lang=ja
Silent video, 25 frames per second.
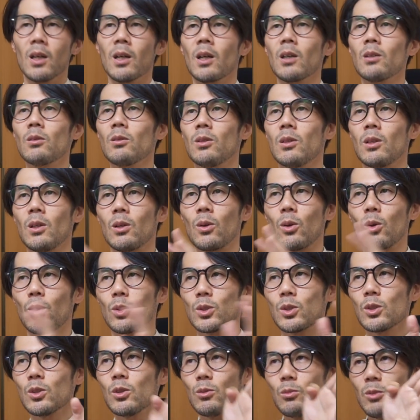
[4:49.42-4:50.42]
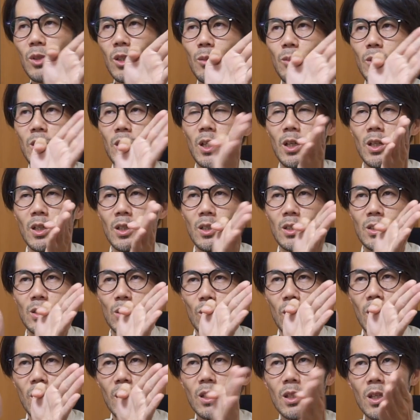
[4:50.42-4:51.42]
かといって 50mm みたいにそ
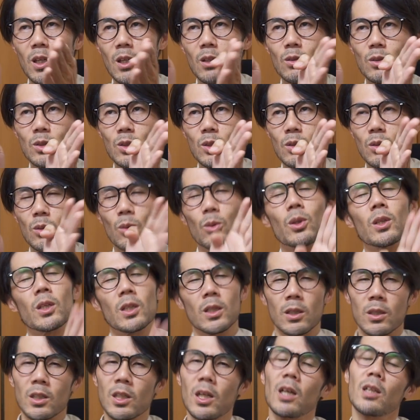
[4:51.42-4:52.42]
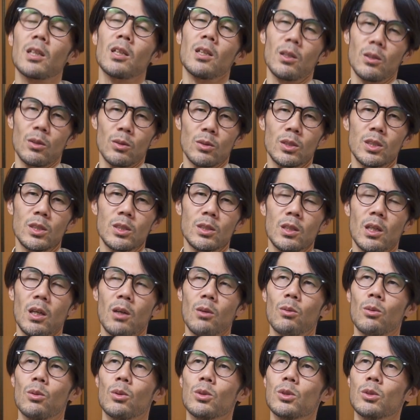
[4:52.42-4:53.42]
の背景の処理に俺に苦手なんで、人
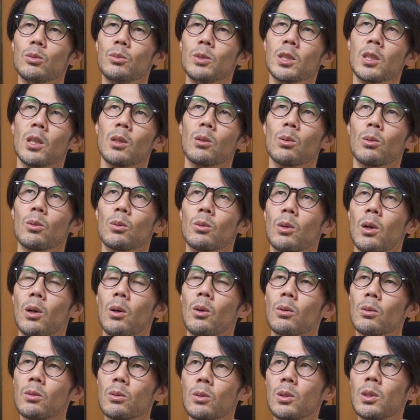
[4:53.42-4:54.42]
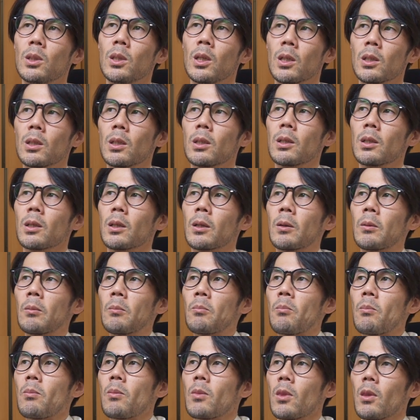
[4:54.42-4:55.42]
間を 50mm で撮るのが本当に苦手で、
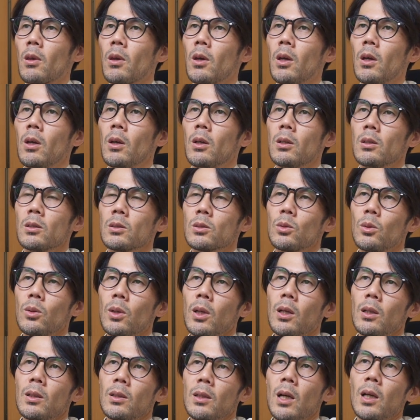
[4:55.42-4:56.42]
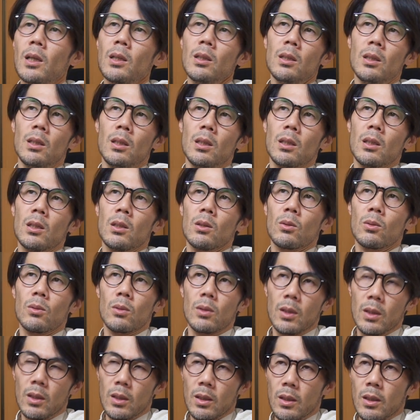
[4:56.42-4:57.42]
それがないの
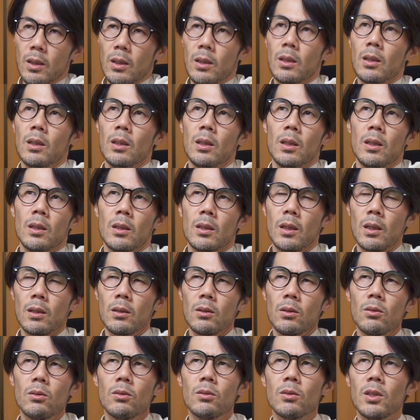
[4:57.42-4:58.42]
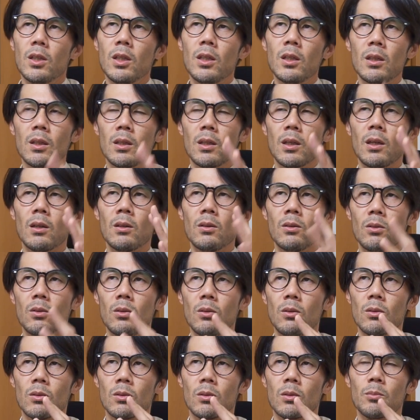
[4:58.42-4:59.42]
で、結局人間
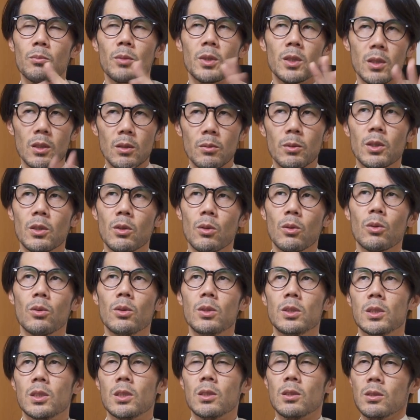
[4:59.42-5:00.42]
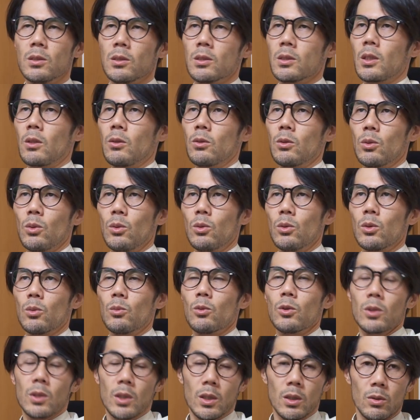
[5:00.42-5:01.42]
を、まあ、例えば横位置使う人多いと
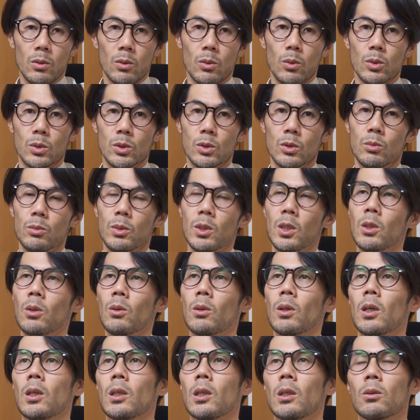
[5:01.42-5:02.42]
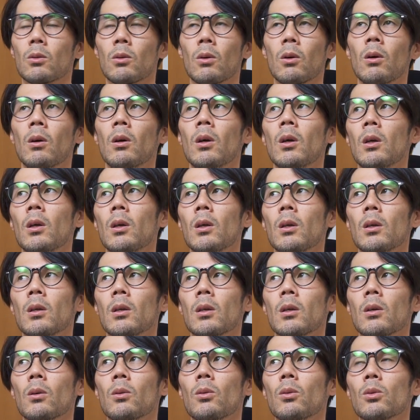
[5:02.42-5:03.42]
思うんだけど、50mm とかだと。
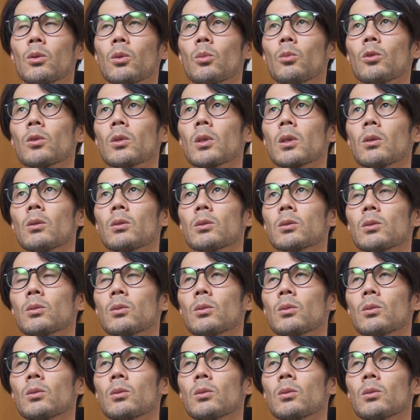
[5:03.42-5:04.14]
多いと思うんだけど、そ